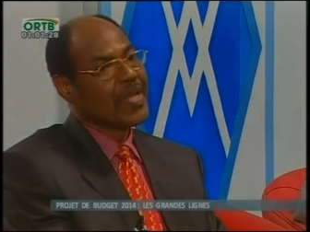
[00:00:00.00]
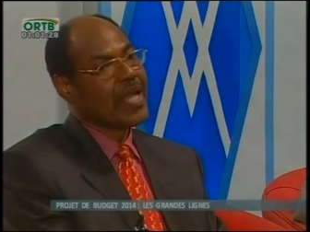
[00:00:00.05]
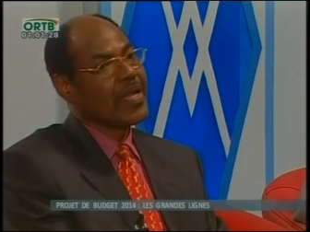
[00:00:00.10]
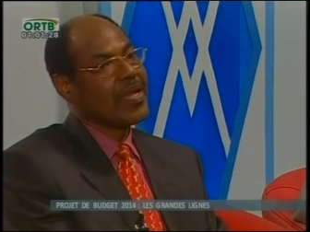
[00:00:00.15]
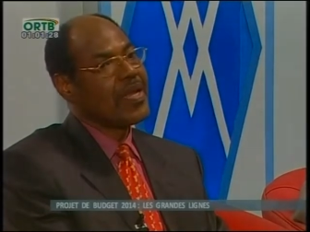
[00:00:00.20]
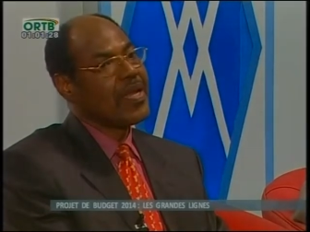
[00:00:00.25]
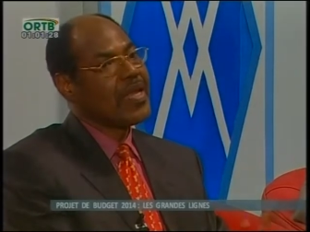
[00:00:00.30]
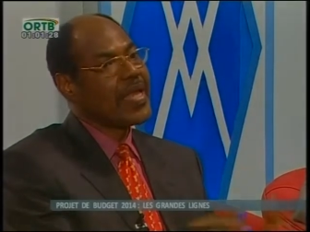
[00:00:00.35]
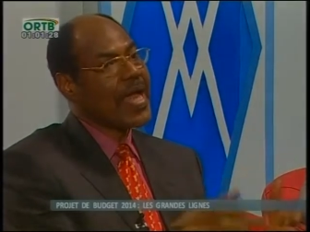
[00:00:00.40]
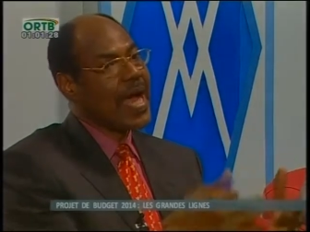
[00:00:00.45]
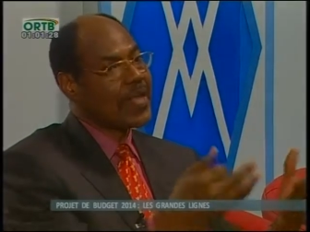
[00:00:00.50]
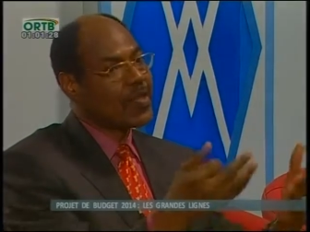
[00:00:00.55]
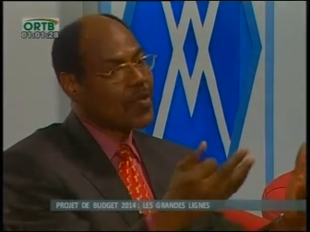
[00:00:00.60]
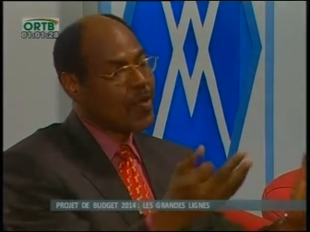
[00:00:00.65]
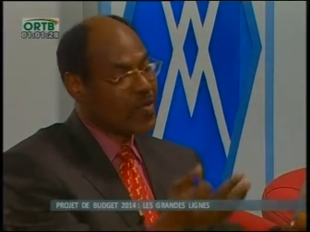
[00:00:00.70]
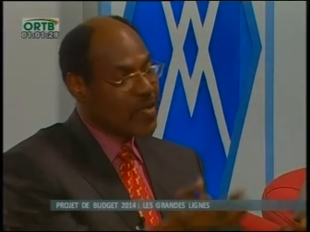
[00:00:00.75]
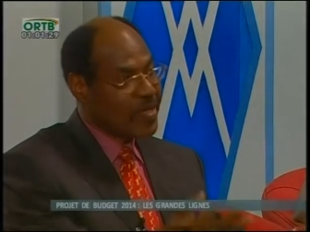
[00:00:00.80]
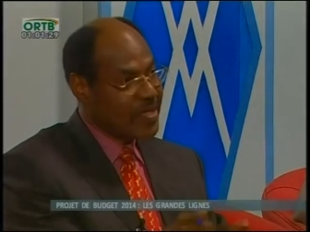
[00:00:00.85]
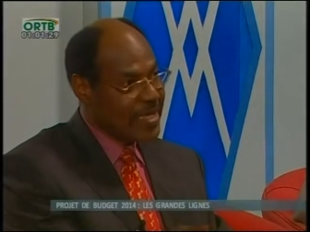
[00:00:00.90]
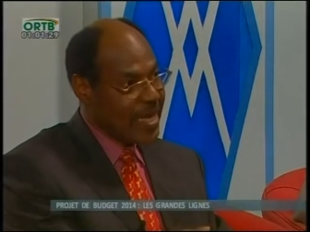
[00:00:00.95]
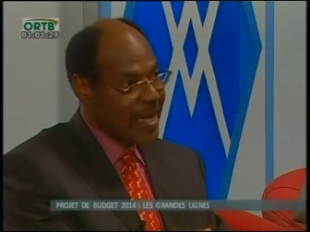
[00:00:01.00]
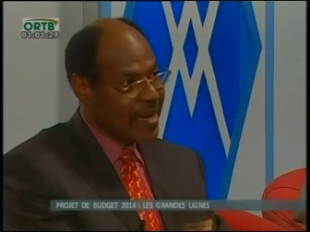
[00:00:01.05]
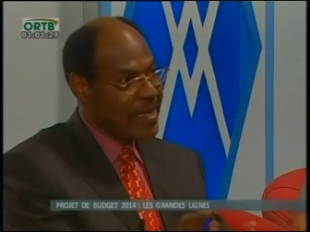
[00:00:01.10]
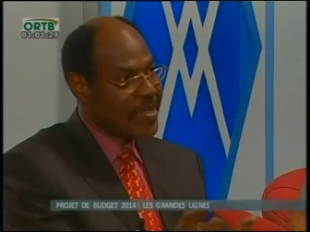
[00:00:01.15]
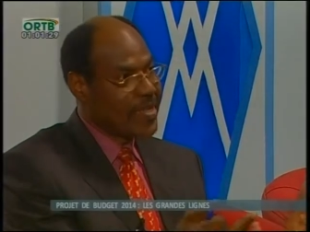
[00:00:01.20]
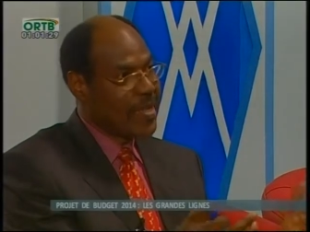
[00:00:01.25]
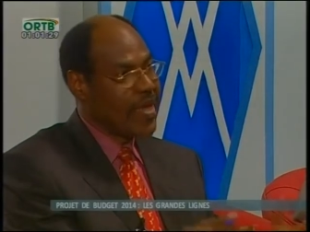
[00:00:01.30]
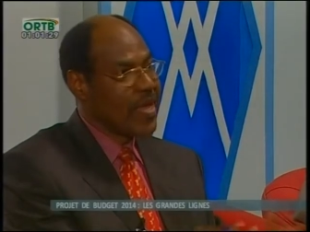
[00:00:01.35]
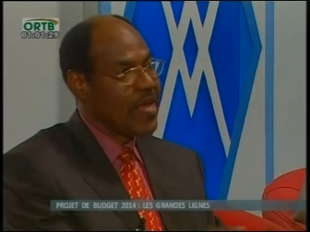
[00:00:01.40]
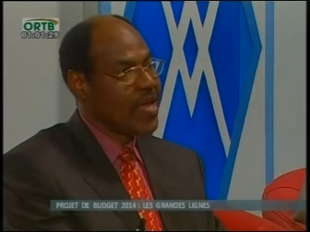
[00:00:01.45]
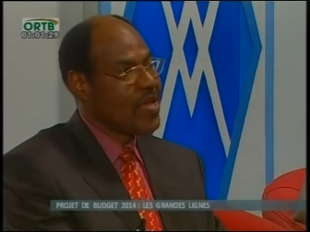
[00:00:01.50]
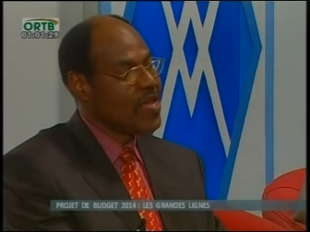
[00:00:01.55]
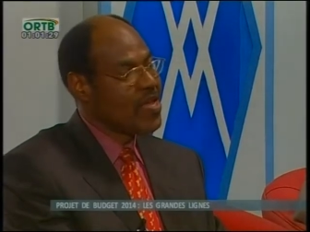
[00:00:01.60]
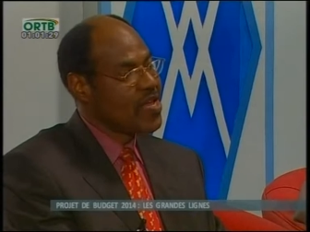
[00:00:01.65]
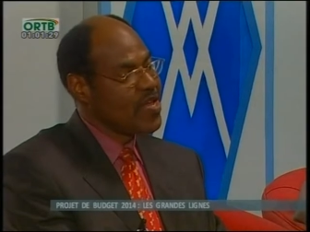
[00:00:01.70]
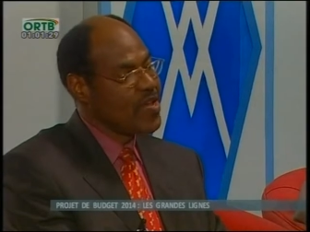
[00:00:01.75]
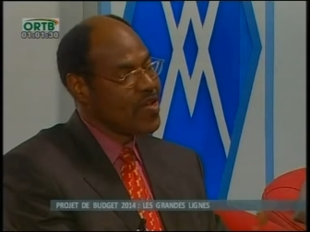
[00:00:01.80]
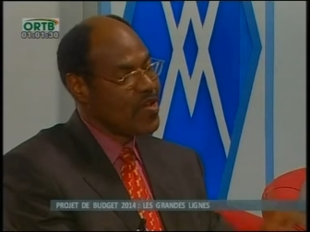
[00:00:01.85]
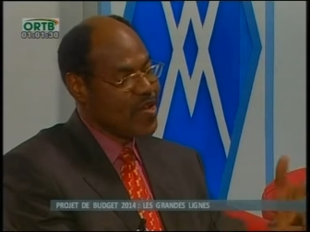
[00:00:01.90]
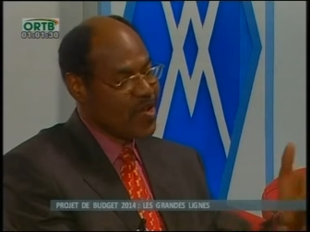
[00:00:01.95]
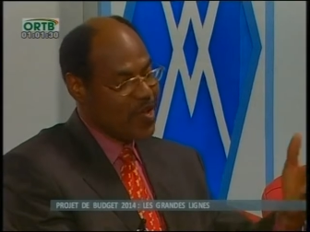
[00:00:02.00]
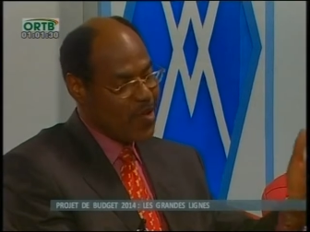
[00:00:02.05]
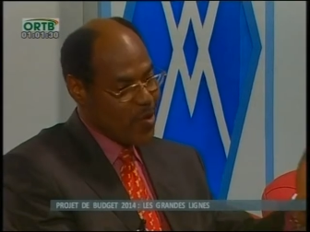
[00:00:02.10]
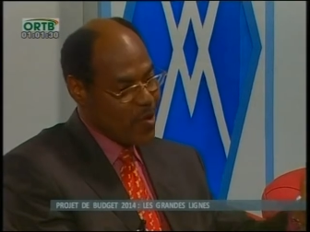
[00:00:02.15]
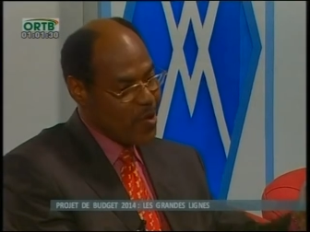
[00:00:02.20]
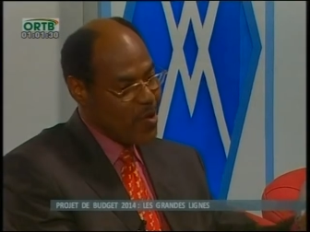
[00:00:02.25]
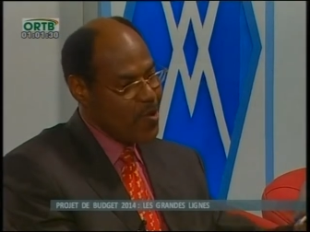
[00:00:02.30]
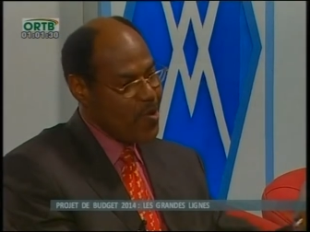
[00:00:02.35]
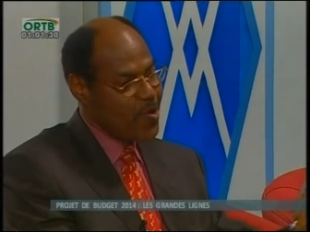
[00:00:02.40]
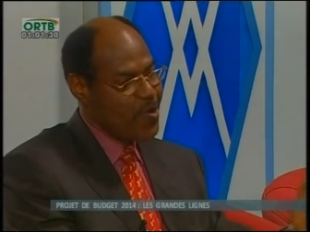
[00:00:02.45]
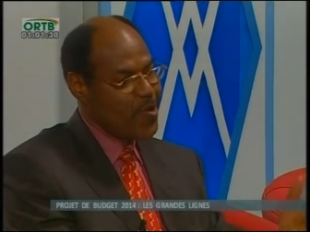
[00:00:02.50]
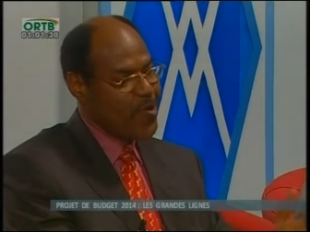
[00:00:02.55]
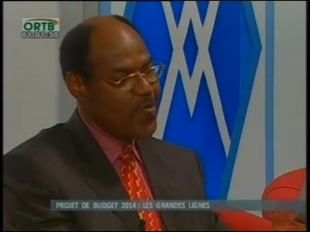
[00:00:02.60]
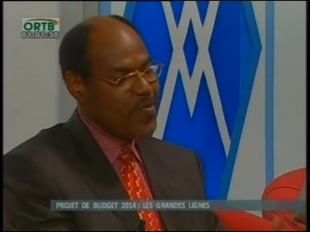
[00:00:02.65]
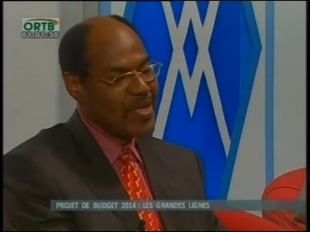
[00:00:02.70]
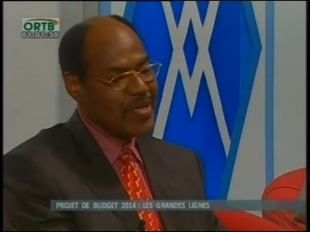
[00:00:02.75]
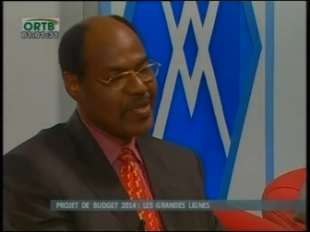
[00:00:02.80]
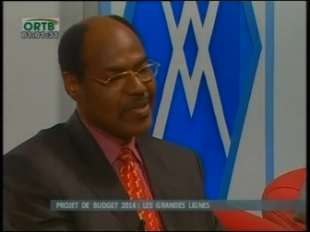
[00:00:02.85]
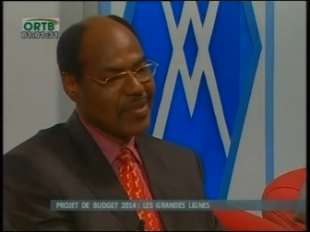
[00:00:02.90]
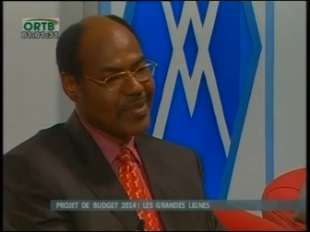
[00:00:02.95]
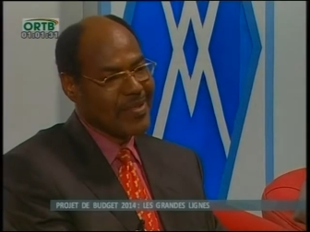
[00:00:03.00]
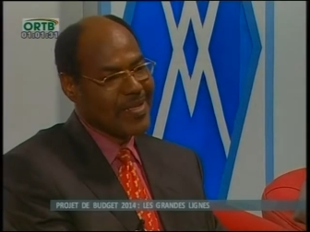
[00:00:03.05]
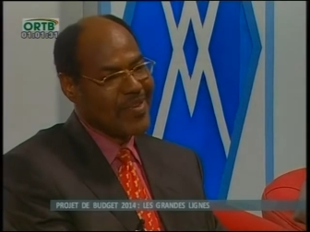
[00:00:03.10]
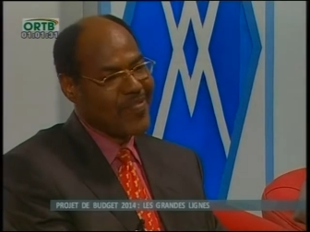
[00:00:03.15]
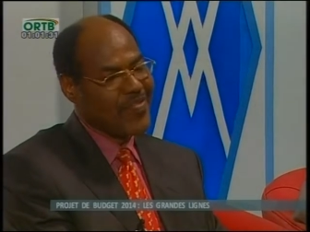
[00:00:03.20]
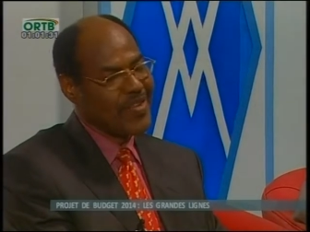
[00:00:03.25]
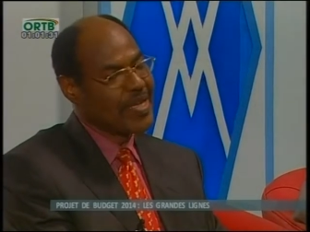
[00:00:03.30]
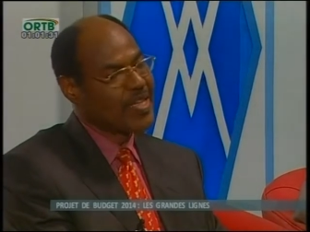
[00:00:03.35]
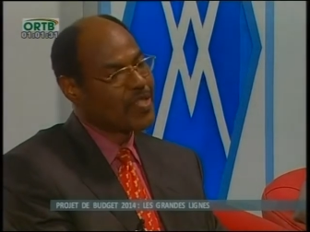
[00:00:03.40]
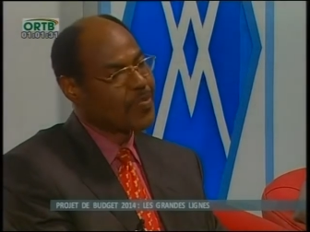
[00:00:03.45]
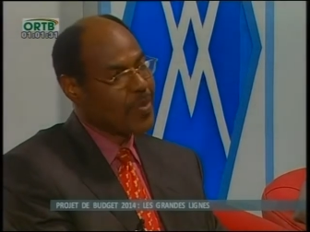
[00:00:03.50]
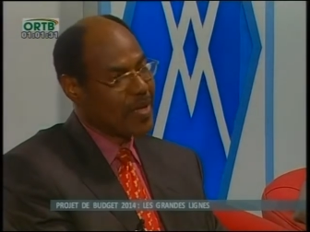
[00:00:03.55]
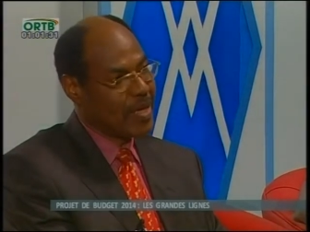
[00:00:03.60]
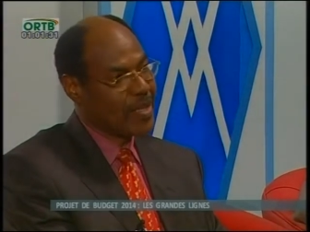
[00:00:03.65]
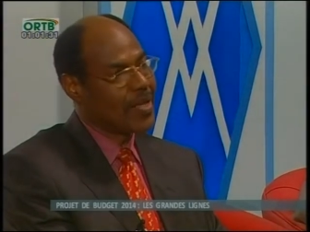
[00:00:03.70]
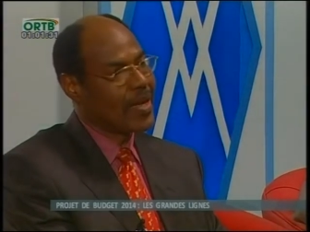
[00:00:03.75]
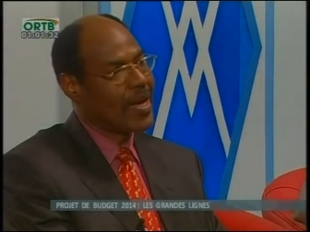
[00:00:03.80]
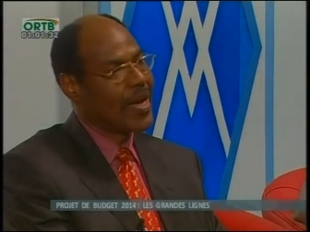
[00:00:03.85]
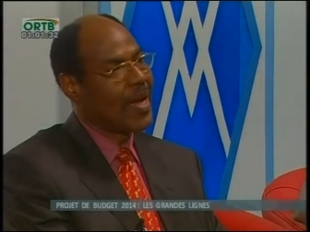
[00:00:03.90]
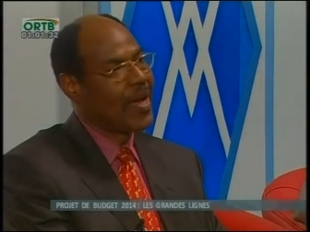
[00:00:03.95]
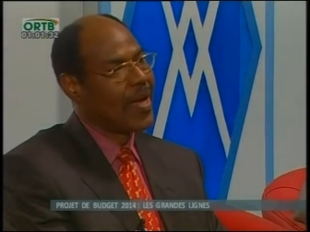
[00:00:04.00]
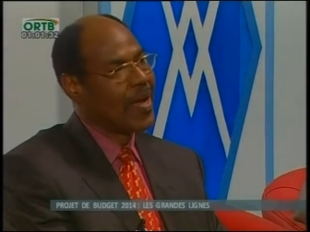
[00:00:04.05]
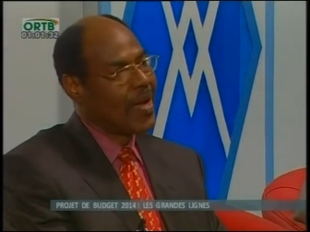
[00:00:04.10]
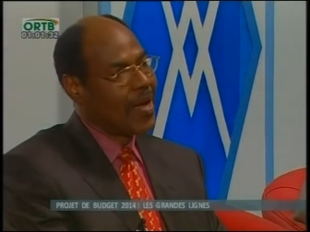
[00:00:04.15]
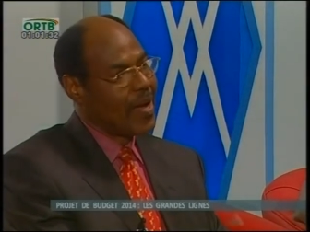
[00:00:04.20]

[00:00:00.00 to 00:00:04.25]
Il y a d'autres arrêtés que le ministre des Finances prendra